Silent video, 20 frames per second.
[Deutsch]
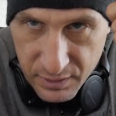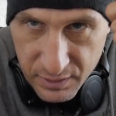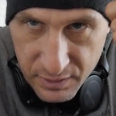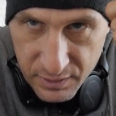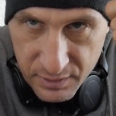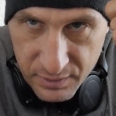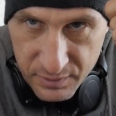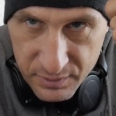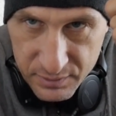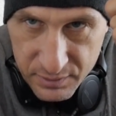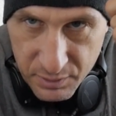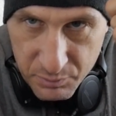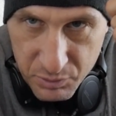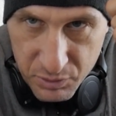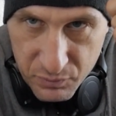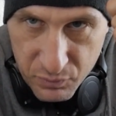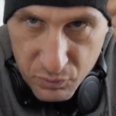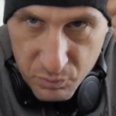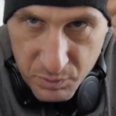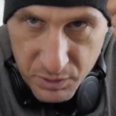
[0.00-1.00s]
Ja? Das habe
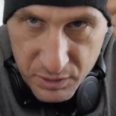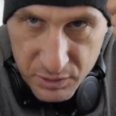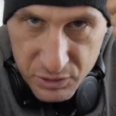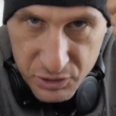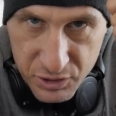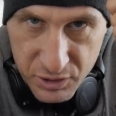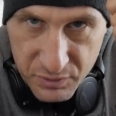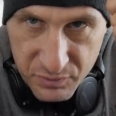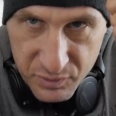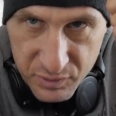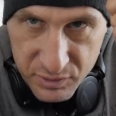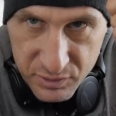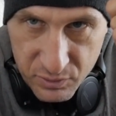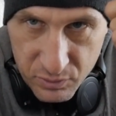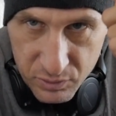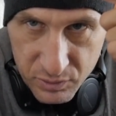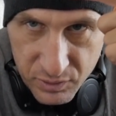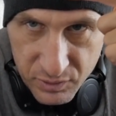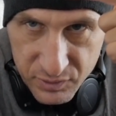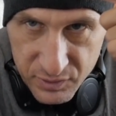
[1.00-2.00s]
ich von meinem
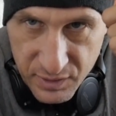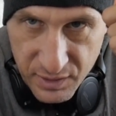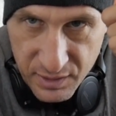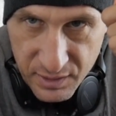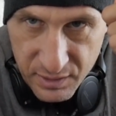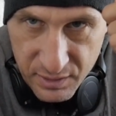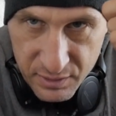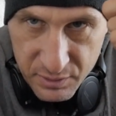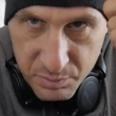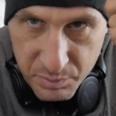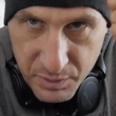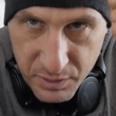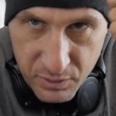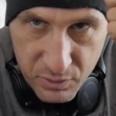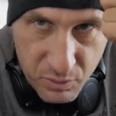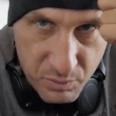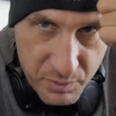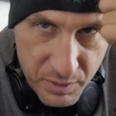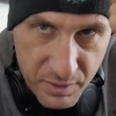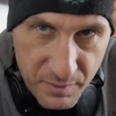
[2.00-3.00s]
Chefinstruktor aus England
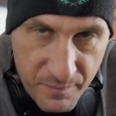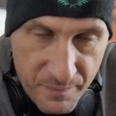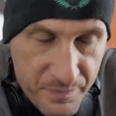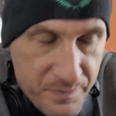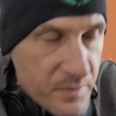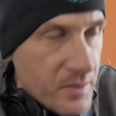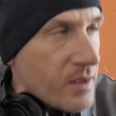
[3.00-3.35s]
bekommen.